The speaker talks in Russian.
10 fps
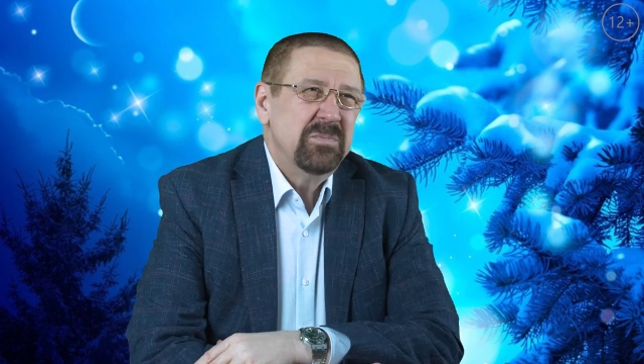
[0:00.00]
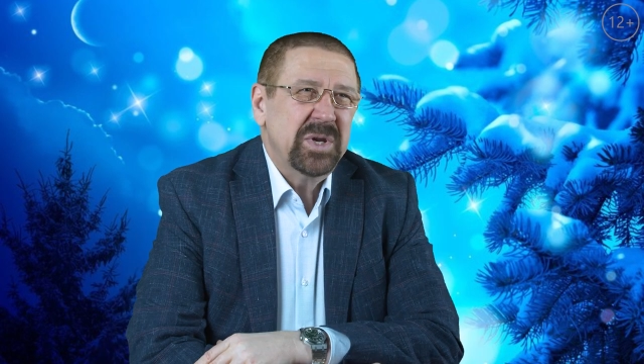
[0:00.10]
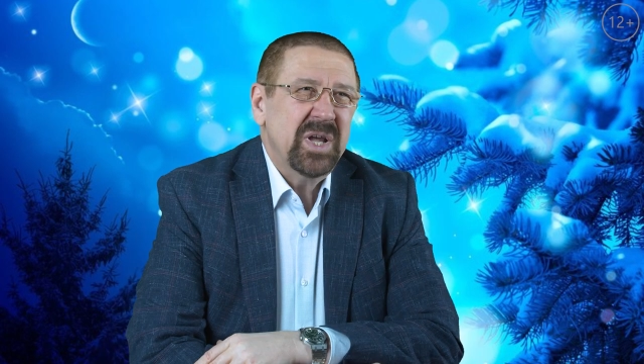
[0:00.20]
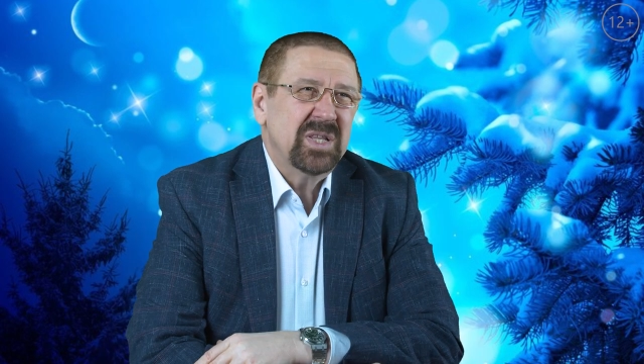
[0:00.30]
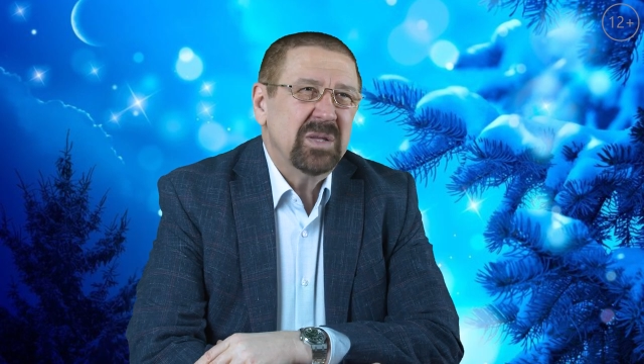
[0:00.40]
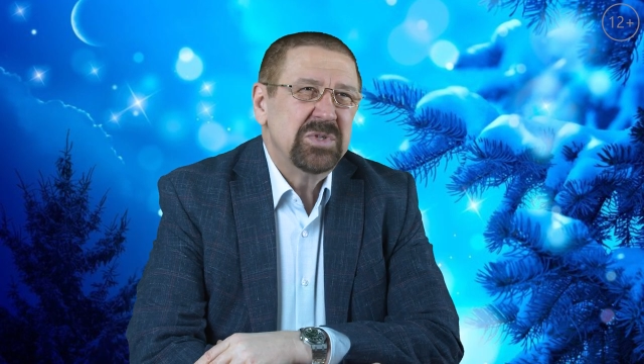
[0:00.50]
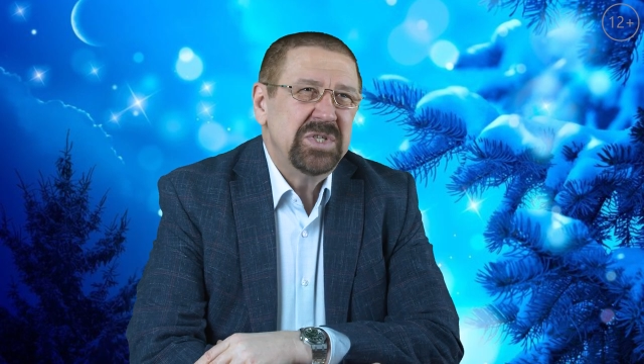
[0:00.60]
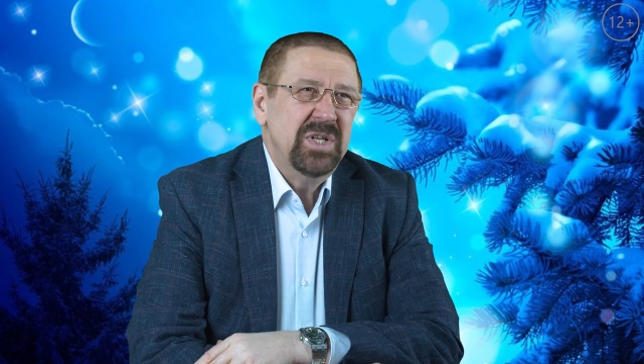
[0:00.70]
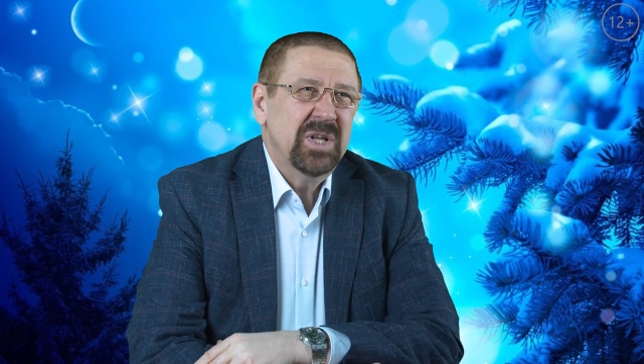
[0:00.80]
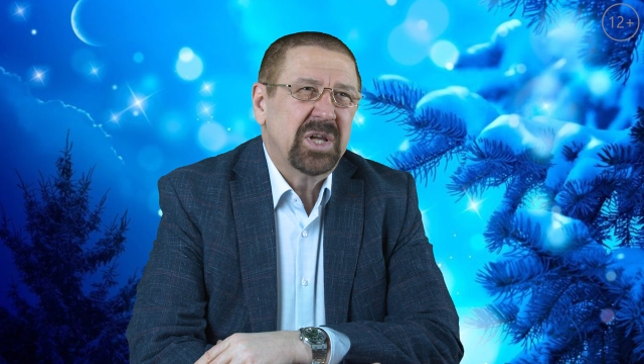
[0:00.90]
При этом
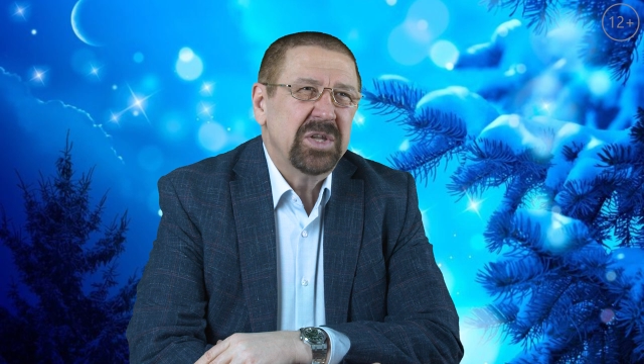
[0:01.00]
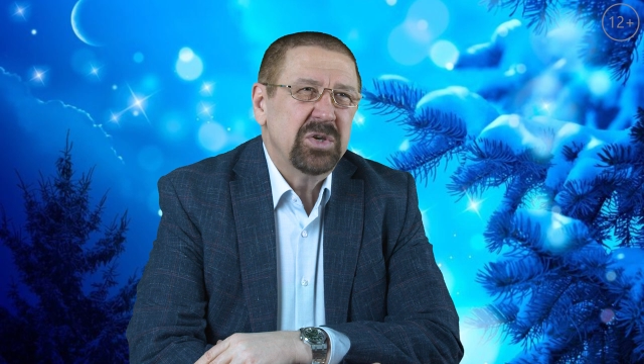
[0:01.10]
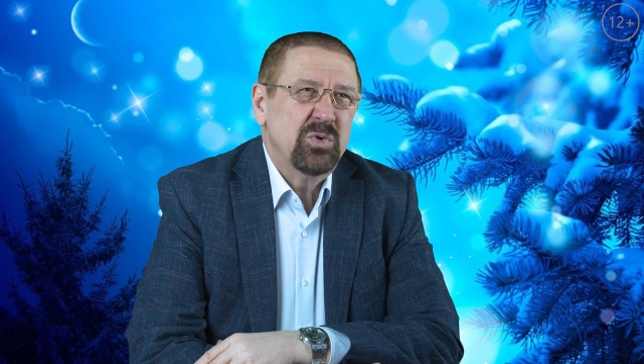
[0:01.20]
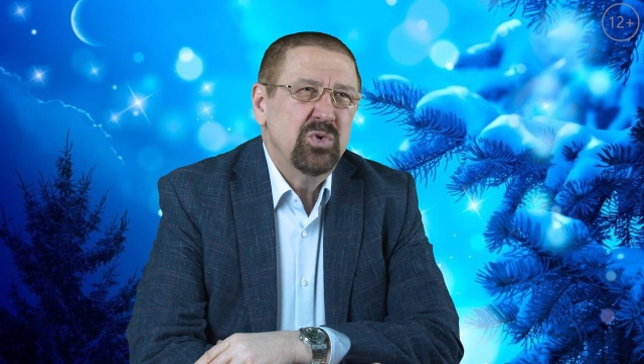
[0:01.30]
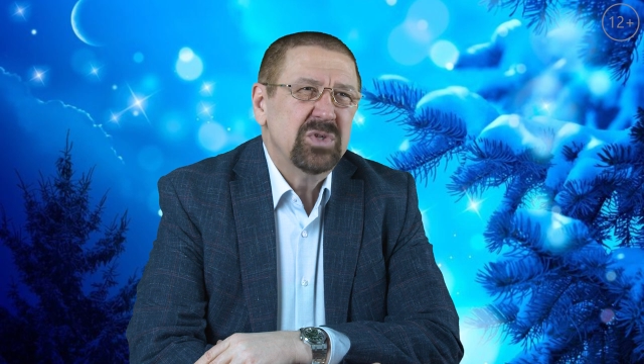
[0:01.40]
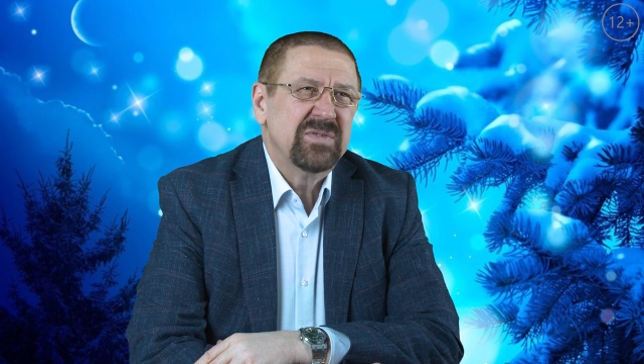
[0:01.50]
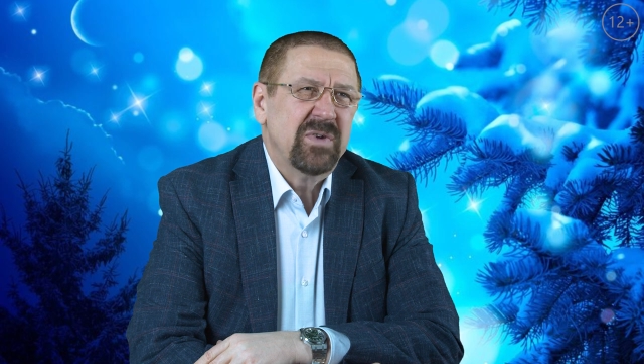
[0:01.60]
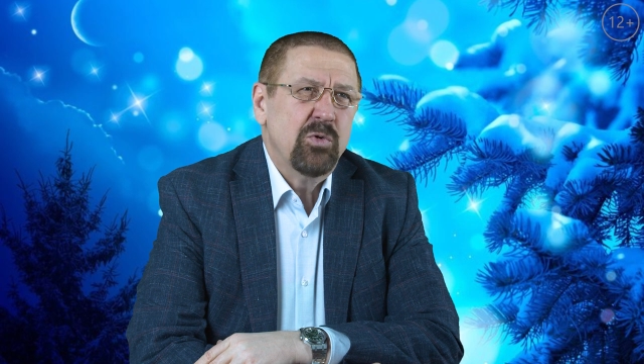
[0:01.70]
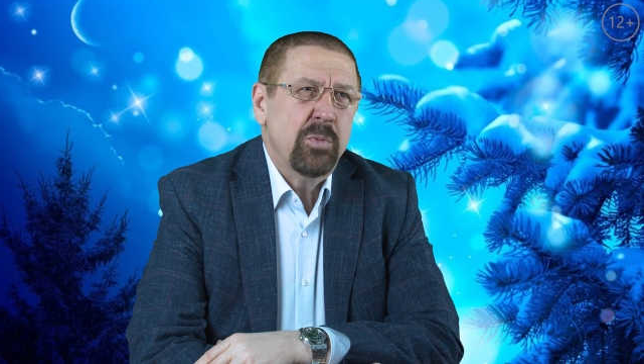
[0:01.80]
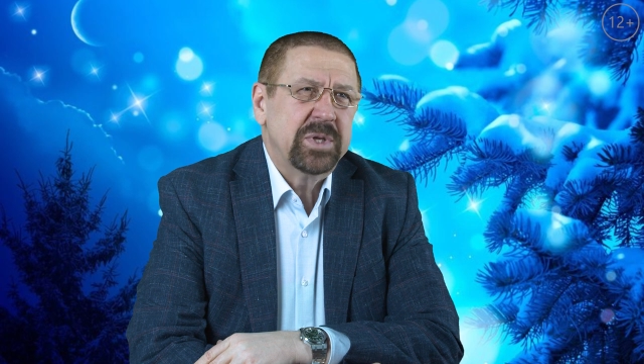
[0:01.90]
сильно критикует
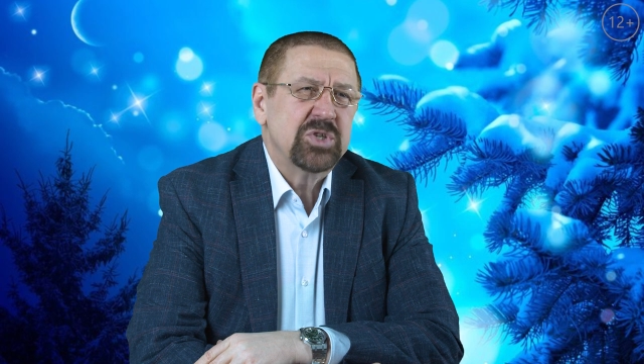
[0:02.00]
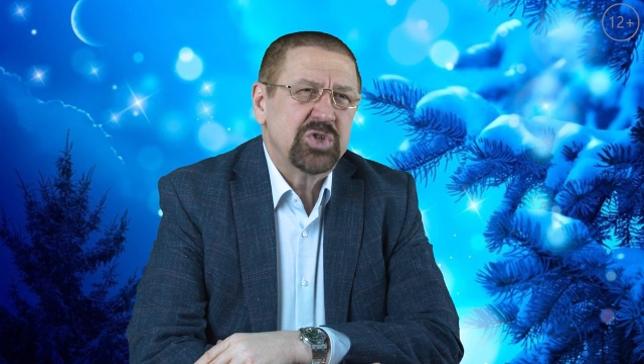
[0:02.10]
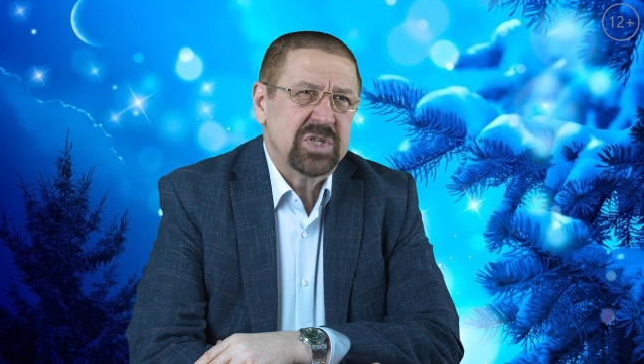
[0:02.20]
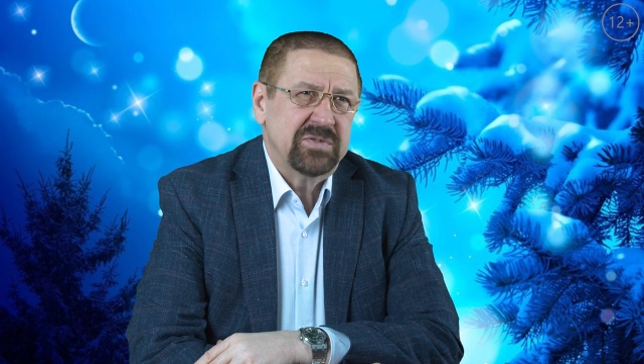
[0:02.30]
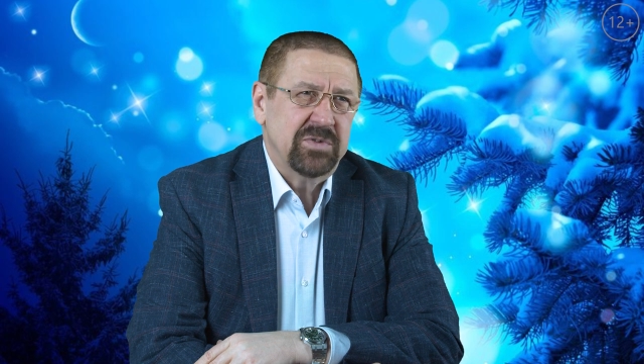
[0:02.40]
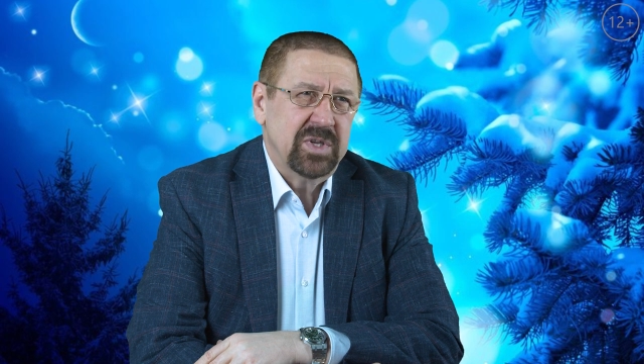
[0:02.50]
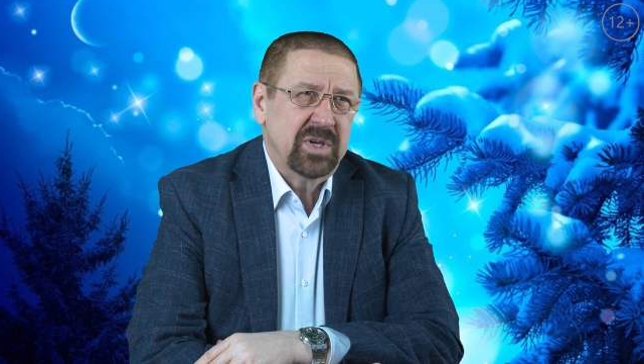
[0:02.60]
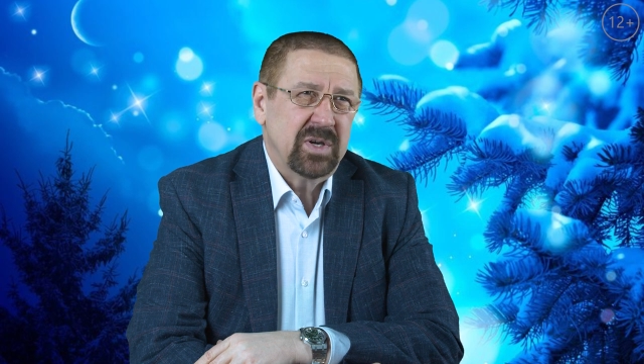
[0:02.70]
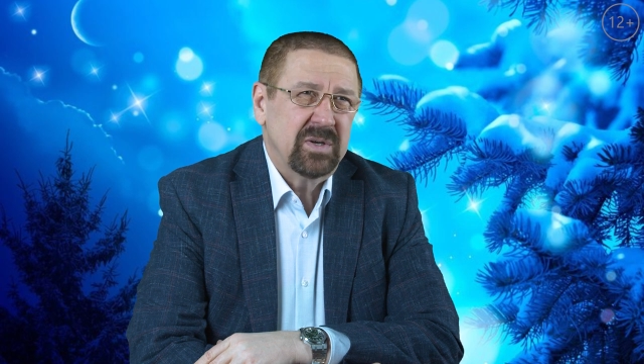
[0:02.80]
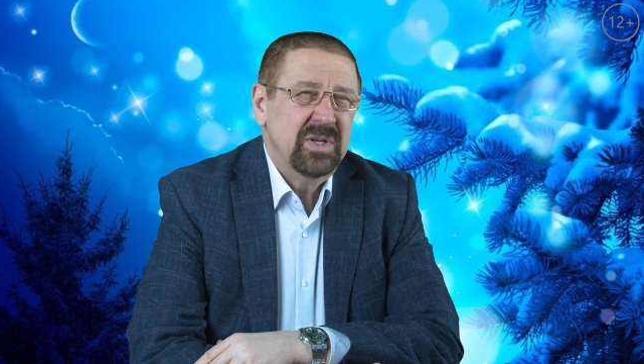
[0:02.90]
своего
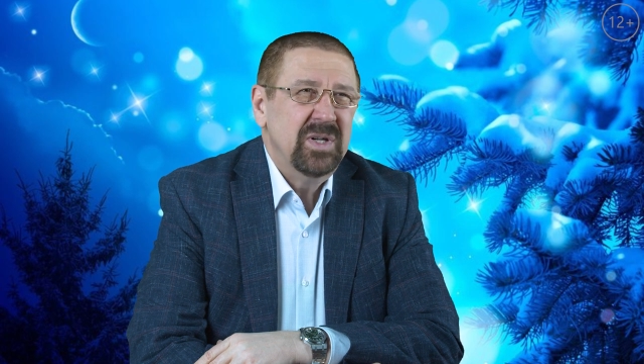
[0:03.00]
предшественника,